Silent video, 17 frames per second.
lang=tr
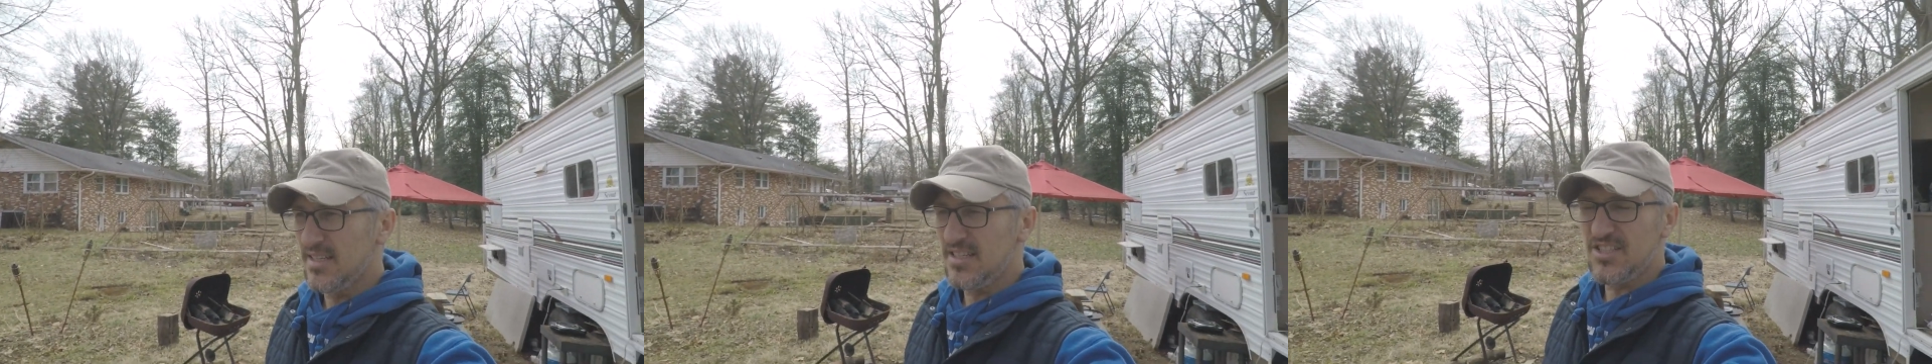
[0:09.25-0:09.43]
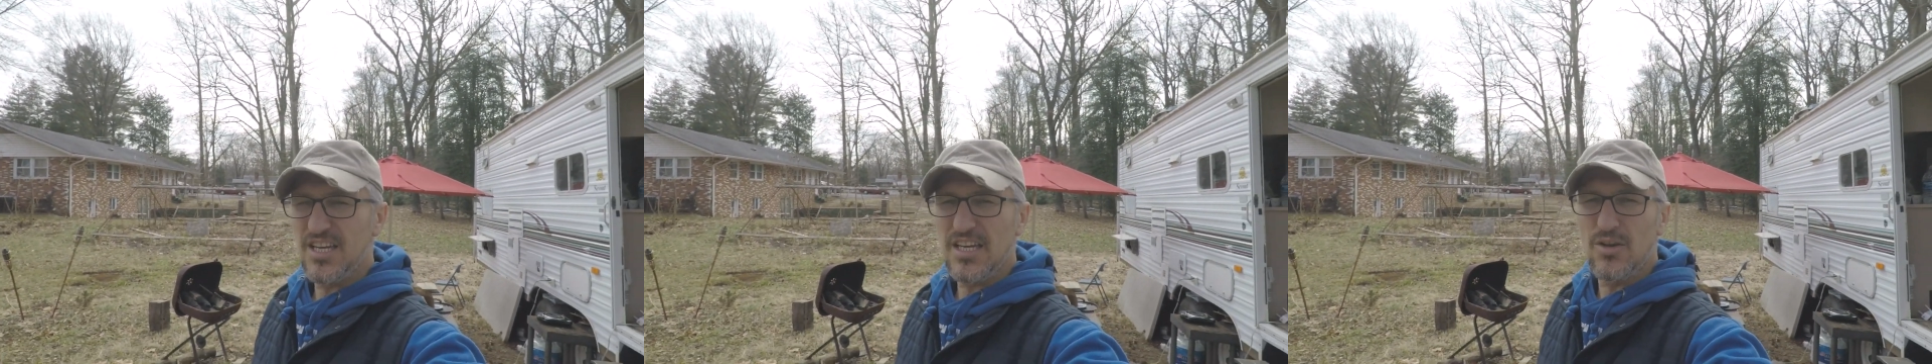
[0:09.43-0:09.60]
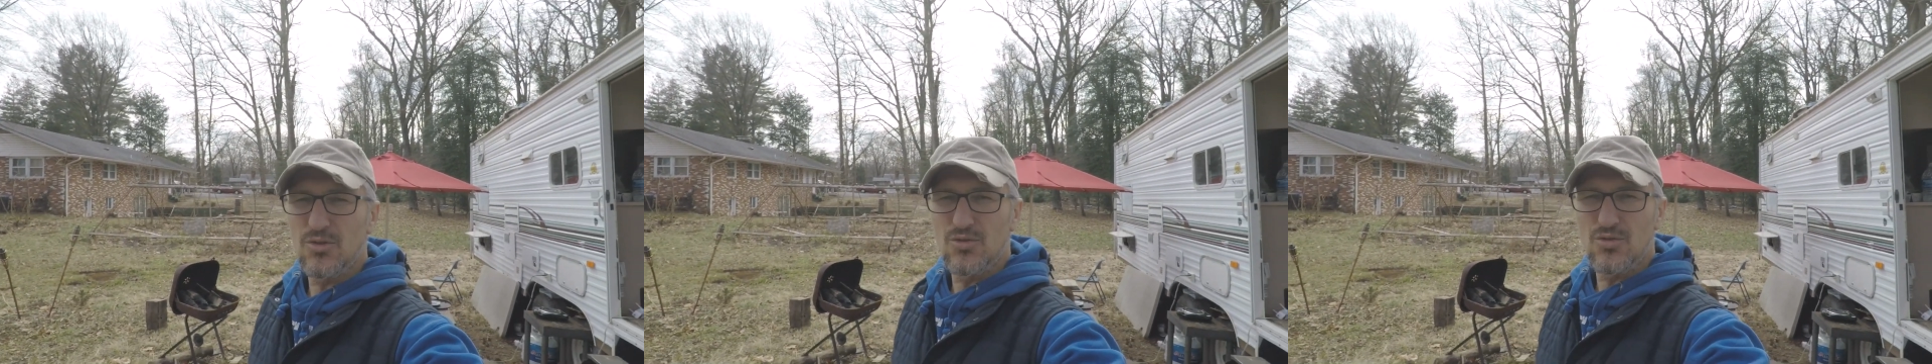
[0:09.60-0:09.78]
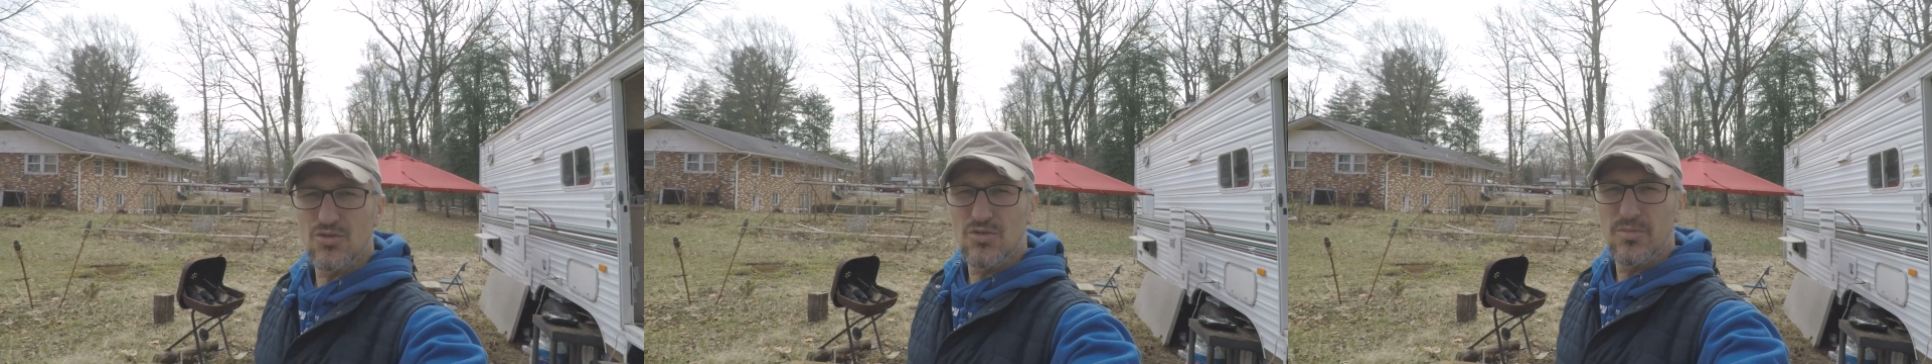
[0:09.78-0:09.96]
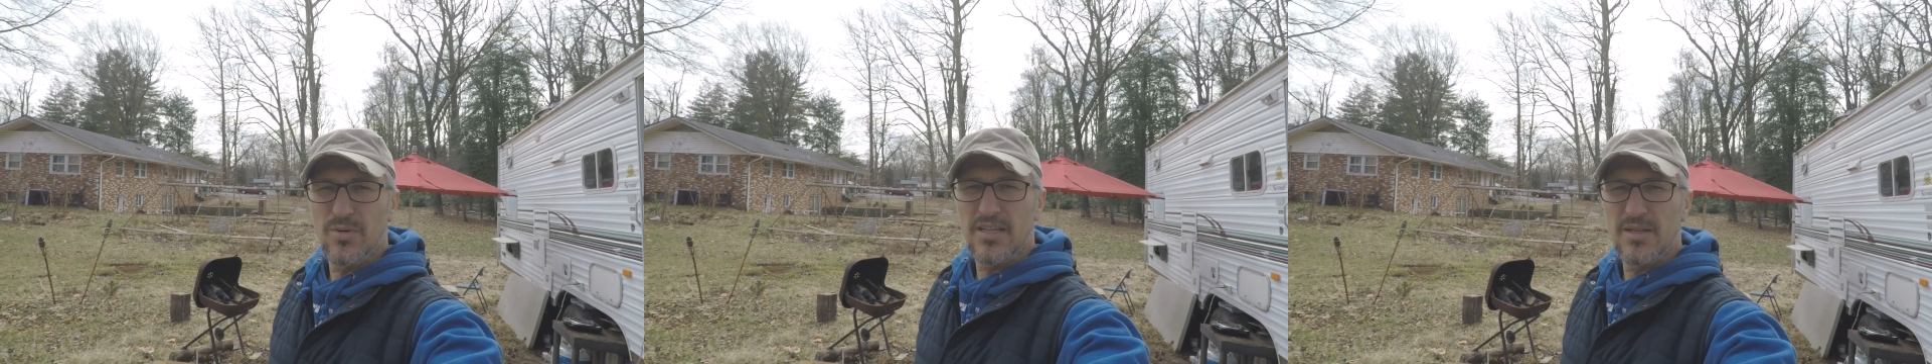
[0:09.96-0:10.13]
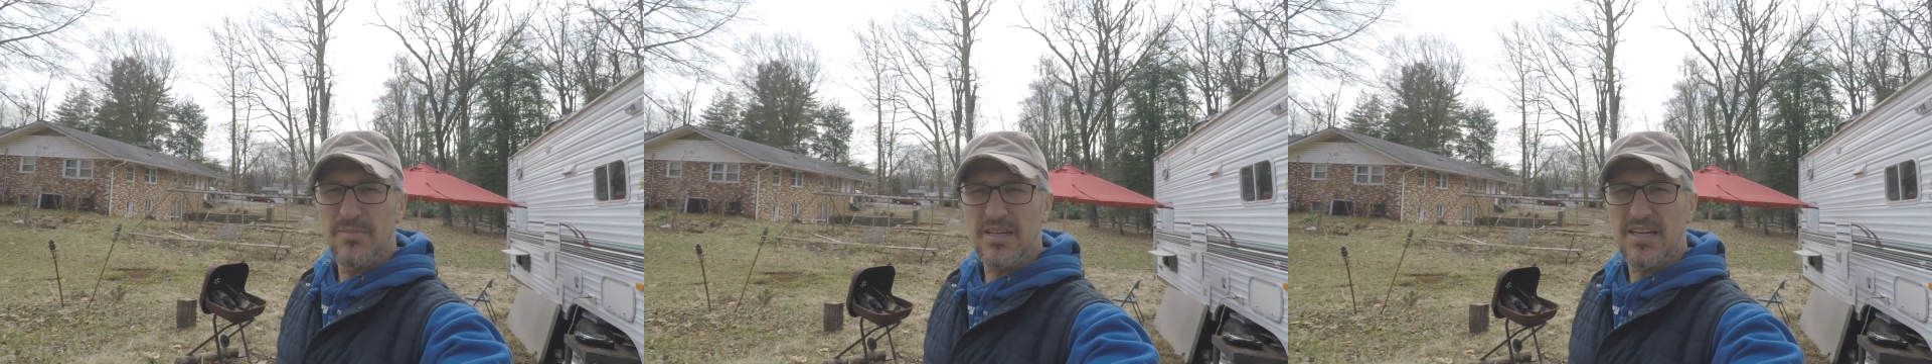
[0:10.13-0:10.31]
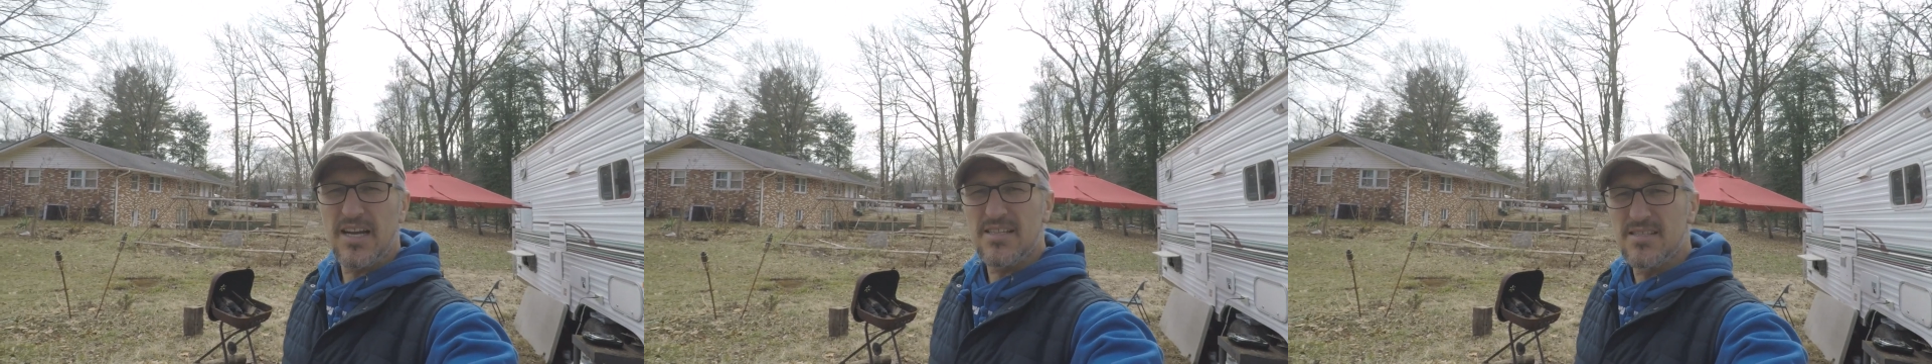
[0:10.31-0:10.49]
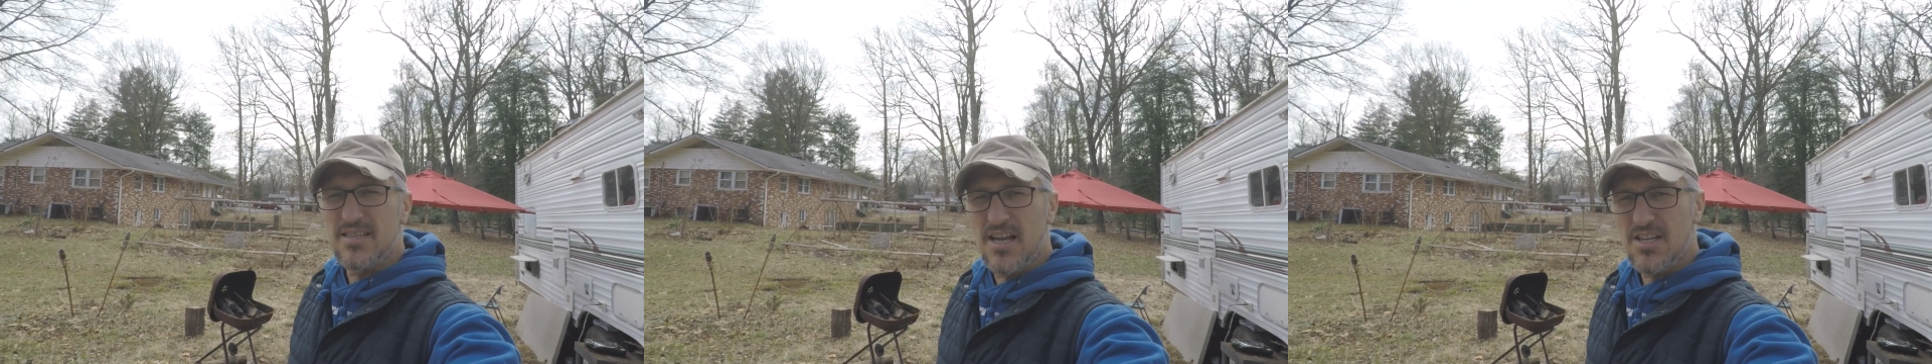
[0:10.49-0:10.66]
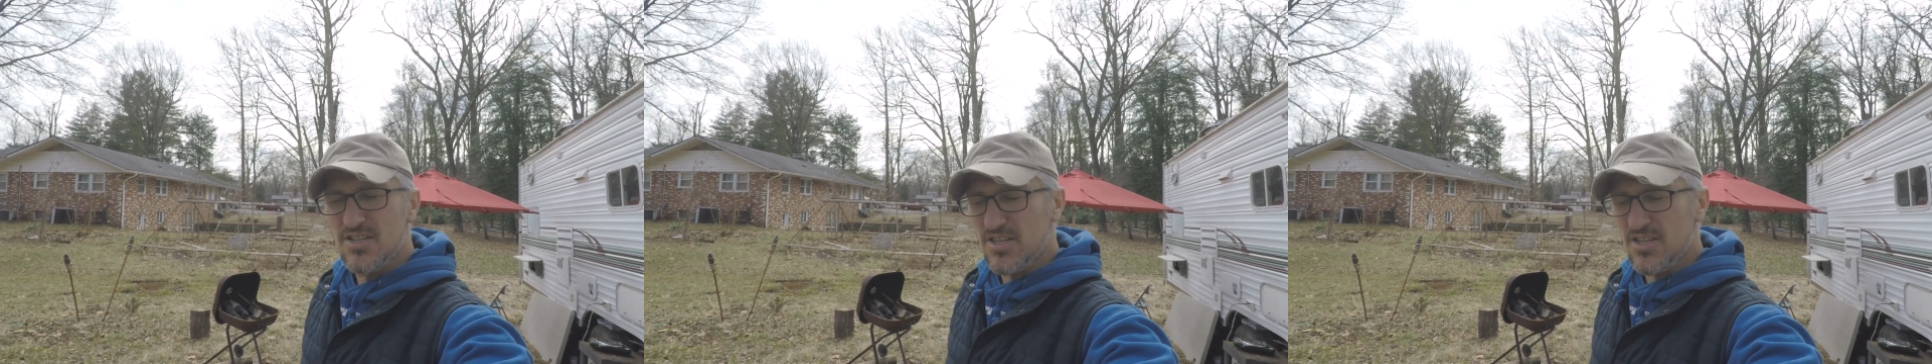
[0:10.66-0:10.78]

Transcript: İşe götürdü beni birkaç saat